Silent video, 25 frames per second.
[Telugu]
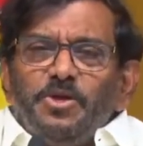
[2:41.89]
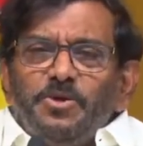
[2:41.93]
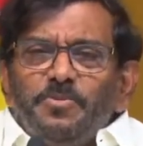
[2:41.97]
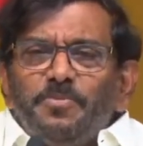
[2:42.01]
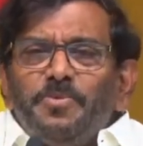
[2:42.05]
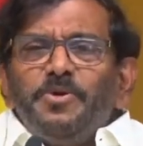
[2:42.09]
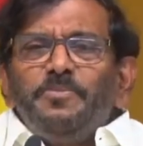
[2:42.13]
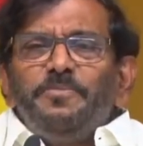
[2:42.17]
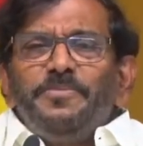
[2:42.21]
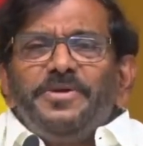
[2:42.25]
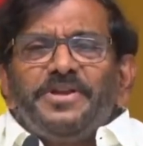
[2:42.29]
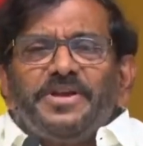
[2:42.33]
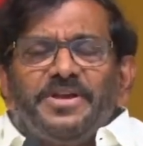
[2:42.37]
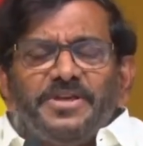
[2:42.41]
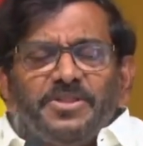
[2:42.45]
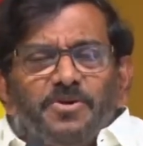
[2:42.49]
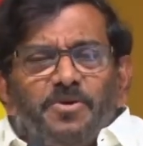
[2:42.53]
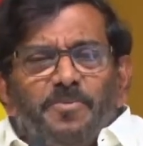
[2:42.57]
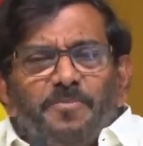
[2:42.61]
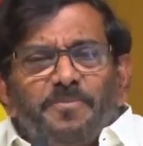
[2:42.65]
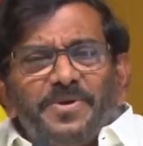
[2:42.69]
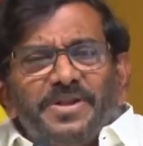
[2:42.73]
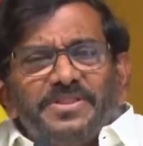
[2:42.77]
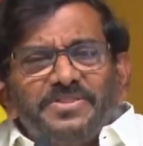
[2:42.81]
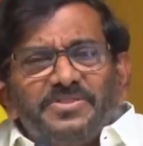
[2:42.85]
ఇప్పుడు
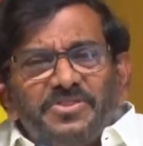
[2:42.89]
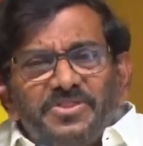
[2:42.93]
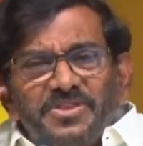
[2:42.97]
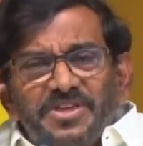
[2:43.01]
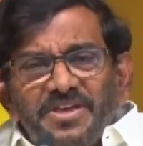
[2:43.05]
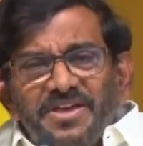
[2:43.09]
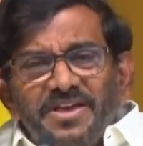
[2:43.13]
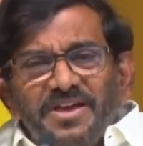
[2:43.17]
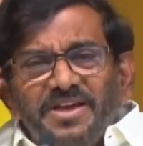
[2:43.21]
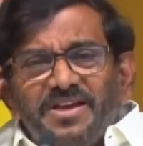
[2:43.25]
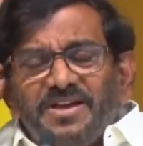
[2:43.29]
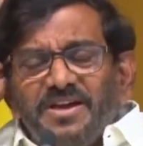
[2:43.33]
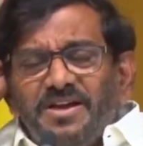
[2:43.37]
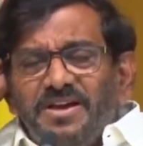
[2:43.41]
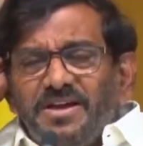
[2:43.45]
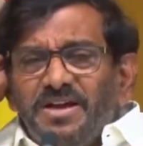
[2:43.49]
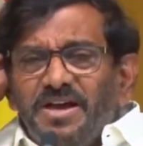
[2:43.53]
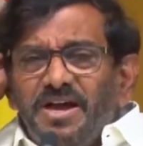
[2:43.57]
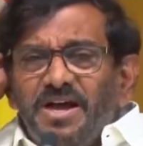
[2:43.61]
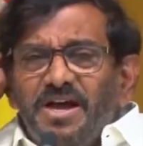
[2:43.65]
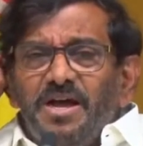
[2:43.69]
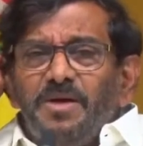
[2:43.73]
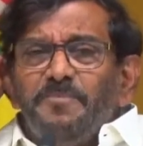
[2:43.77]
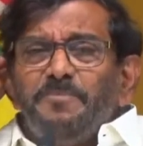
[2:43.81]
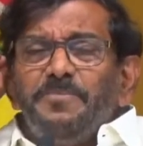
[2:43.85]
మీరేదో
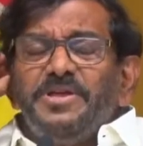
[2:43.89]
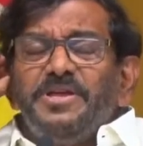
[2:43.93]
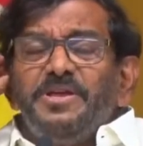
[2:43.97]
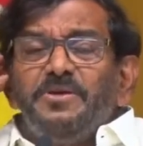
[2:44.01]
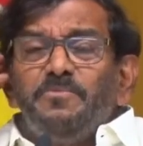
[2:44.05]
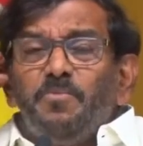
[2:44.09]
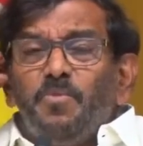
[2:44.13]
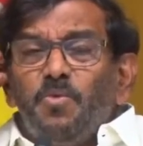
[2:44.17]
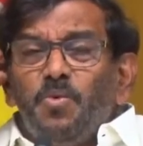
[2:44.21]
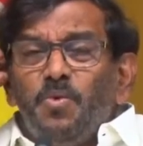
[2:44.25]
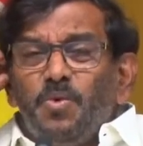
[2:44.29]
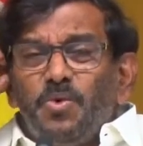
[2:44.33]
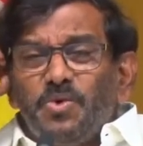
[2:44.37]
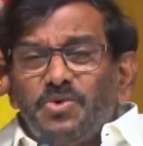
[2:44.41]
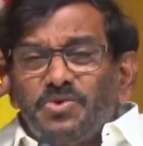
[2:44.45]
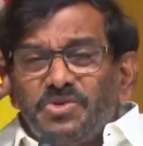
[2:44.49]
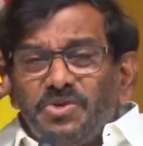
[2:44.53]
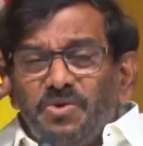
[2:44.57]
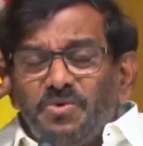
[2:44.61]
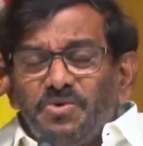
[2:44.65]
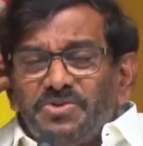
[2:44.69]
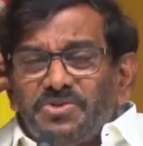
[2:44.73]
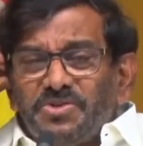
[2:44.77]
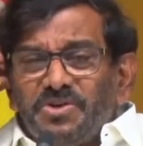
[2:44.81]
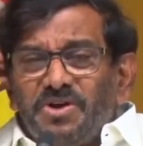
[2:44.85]
ప్రత్యేకంగా మీ మూడు
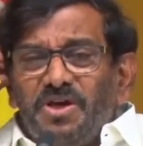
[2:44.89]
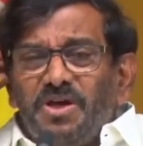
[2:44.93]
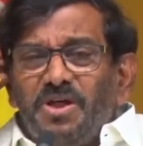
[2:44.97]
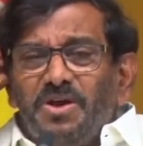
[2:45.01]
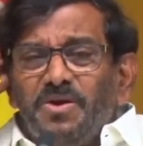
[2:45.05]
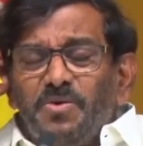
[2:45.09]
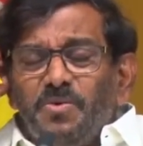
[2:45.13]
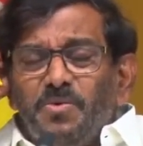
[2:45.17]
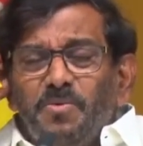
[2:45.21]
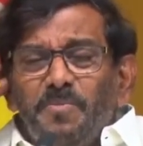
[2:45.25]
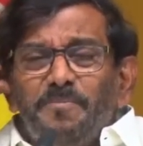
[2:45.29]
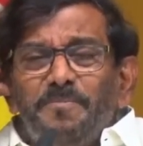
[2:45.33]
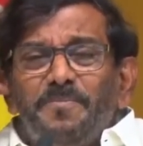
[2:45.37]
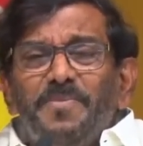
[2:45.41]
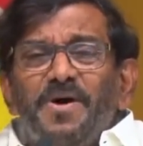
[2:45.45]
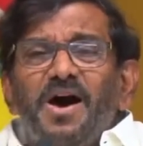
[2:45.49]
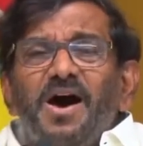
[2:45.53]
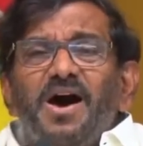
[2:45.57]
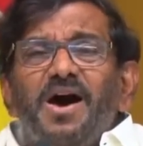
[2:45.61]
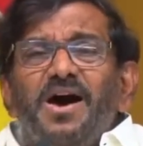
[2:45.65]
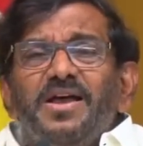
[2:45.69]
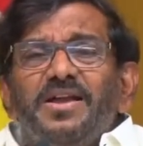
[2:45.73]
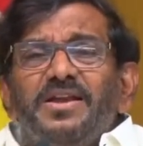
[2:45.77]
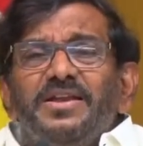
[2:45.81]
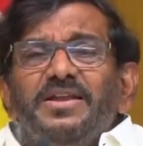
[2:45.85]
సంవత్సరాలు
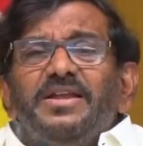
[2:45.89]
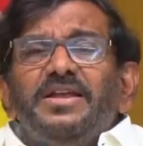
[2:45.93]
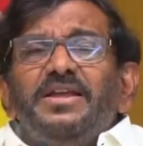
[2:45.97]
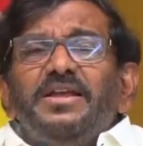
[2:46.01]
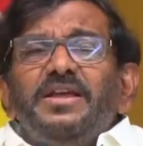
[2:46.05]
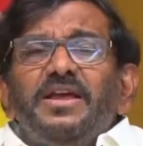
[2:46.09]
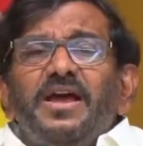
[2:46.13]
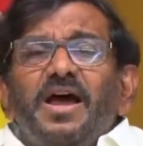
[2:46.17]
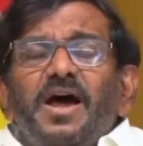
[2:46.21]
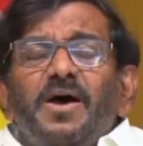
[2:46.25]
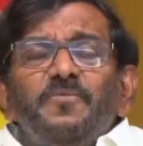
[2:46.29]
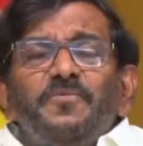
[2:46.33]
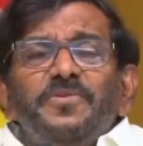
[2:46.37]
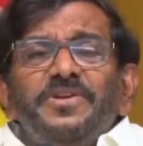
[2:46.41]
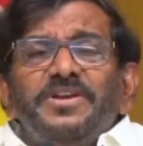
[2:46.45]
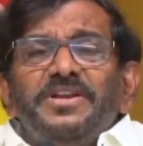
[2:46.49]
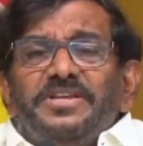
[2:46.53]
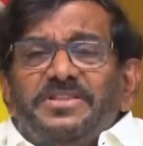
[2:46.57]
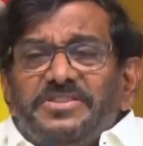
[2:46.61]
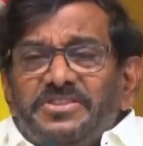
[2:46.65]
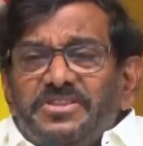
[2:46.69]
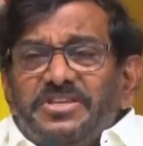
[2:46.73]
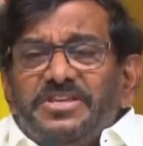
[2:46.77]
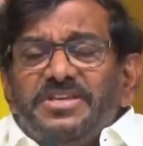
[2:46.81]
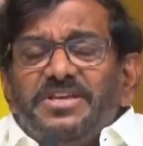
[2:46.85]
భారీ
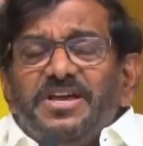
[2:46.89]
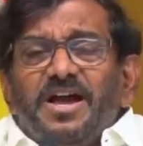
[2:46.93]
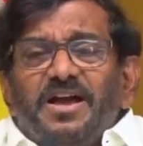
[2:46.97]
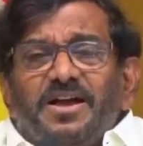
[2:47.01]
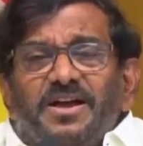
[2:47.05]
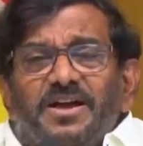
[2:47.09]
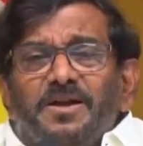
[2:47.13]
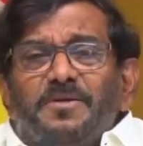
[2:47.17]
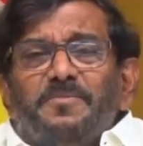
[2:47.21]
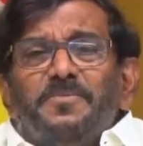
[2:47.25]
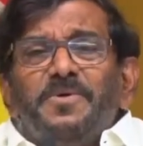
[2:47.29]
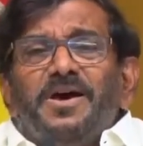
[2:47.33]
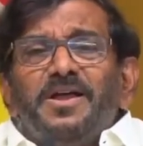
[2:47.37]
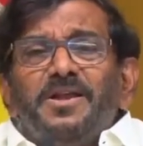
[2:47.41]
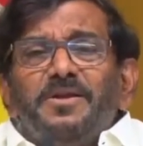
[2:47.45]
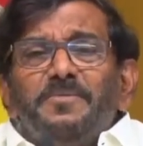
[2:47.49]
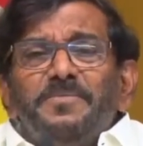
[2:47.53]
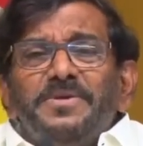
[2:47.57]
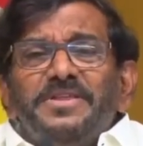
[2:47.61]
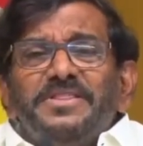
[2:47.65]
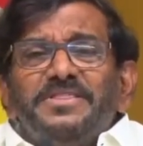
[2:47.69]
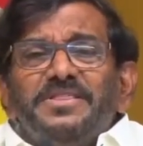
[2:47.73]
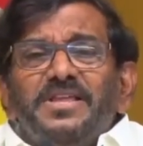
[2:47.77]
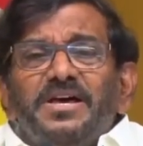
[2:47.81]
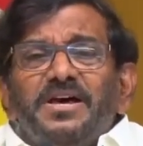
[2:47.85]
అవినీతి అక్రమాల
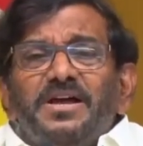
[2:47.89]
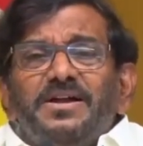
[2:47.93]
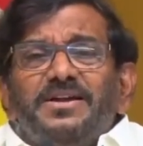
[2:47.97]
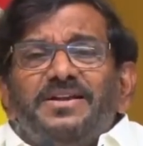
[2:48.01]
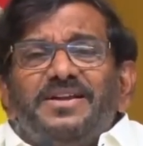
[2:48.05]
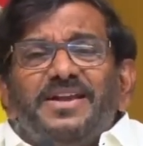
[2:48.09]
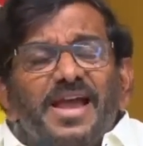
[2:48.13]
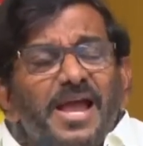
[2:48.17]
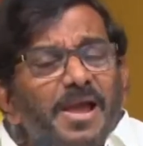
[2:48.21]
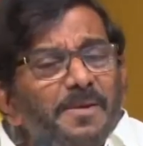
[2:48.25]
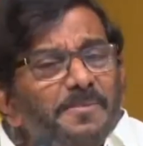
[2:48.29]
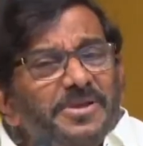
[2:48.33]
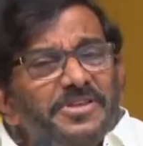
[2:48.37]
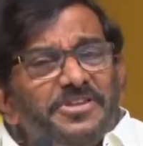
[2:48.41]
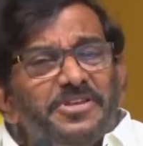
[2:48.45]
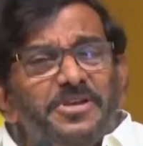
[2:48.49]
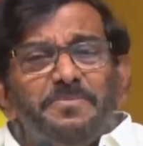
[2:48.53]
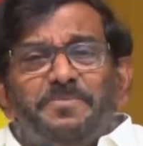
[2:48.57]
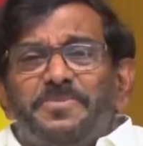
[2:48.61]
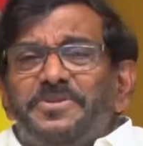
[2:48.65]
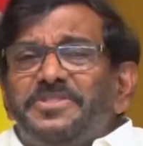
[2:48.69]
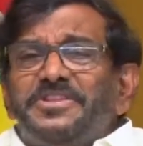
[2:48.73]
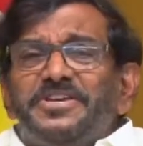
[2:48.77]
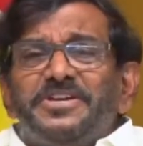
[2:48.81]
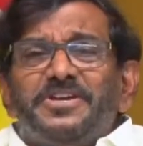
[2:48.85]
మీద డ్యామేజ్
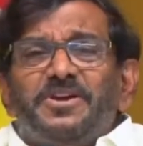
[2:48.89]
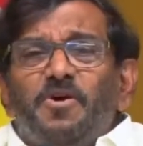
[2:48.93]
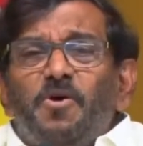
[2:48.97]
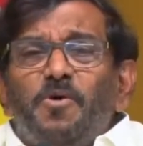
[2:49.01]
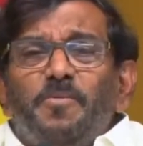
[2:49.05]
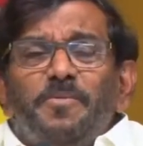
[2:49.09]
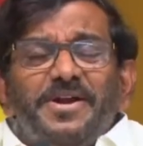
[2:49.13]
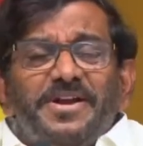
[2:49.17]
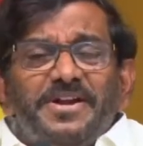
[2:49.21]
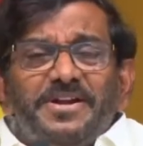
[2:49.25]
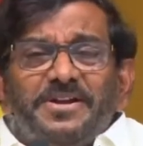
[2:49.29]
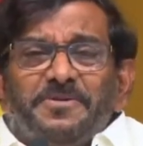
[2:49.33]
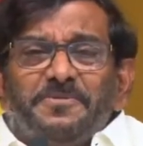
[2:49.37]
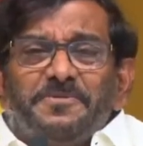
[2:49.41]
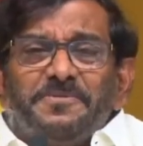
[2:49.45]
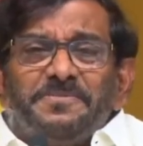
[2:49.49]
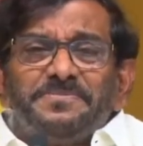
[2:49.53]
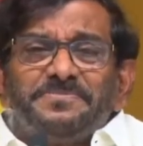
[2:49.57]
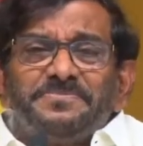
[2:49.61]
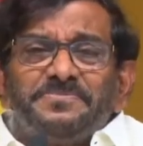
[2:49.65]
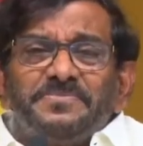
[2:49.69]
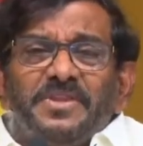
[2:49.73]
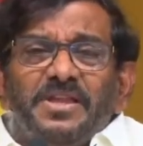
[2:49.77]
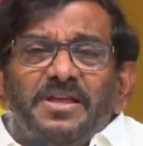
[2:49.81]
అయిపోయింది గవర్నమెంట్